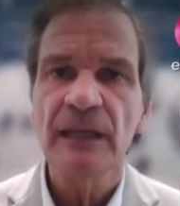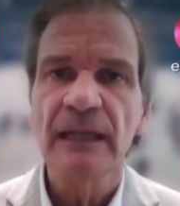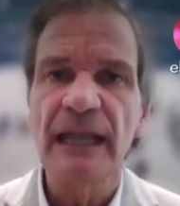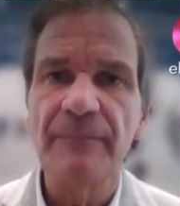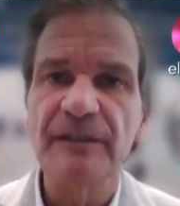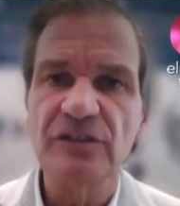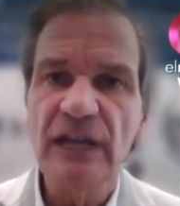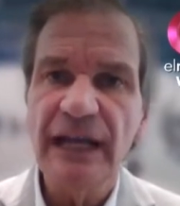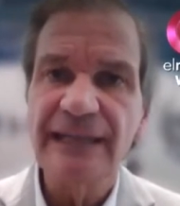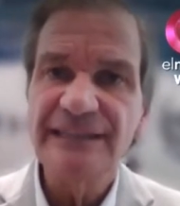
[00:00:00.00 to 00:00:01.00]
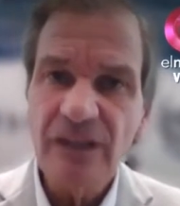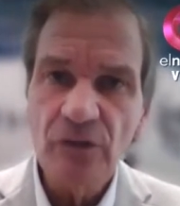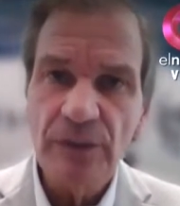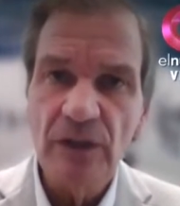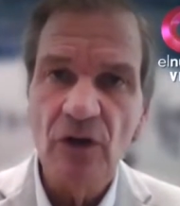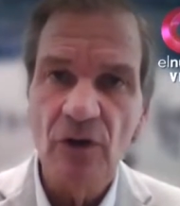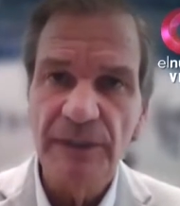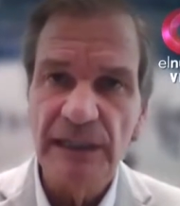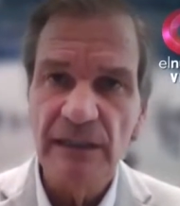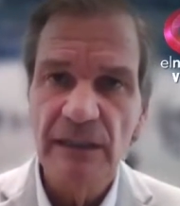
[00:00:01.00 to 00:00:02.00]
las personas que ya tuvieron
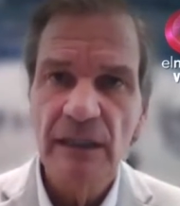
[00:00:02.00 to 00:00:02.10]
COVID